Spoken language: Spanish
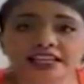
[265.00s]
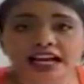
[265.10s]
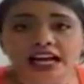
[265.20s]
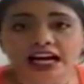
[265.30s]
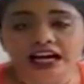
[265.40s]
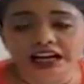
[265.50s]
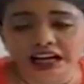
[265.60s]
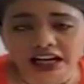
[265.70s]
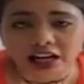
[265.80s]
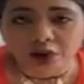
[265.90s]
ir a, a
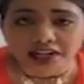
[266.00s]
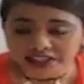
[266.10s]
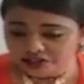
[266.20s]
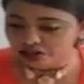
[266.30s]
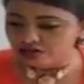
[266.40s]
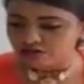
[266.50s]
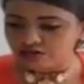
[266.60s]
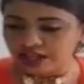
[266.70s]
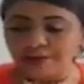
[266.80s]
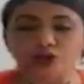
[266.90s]
juicio,
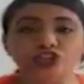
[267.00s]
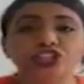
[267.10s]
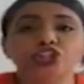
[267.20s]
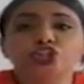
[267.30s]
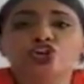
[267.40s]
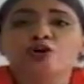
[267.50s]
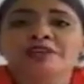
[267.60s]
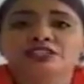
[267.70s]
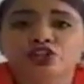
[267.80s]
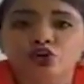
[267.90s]
deposito todos
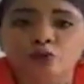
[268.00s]
mis